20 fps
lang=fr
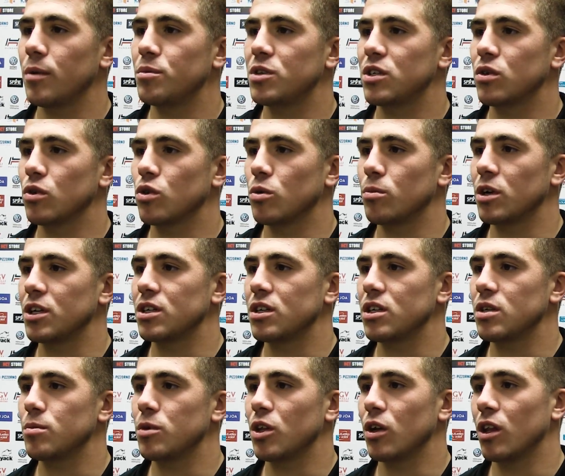petits
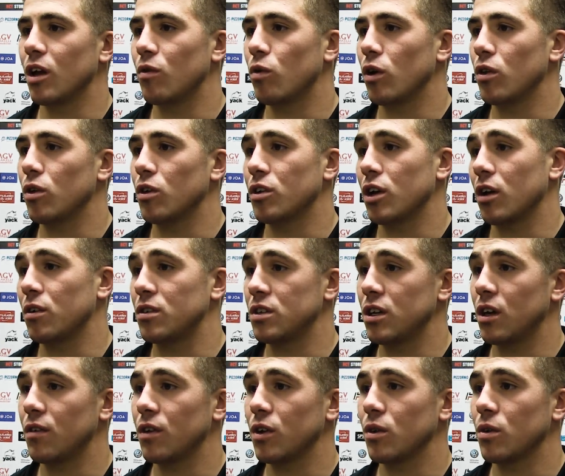automatismes et d'en avoir d'autres
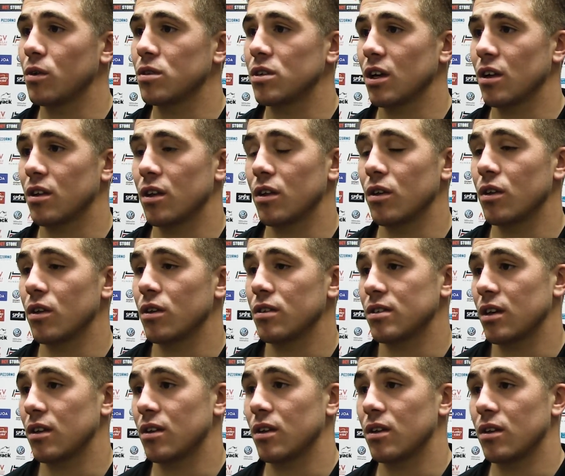aussi avec euh, certains,
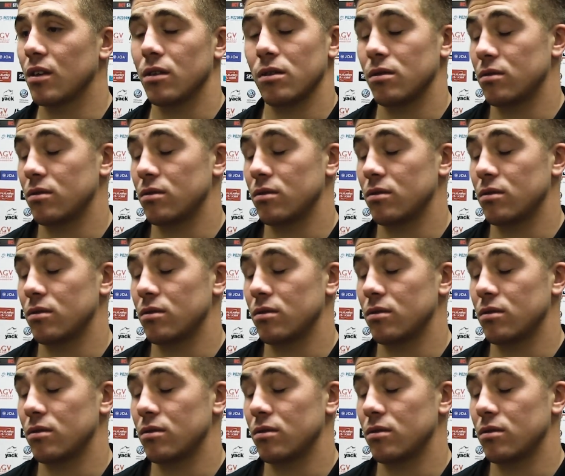certains,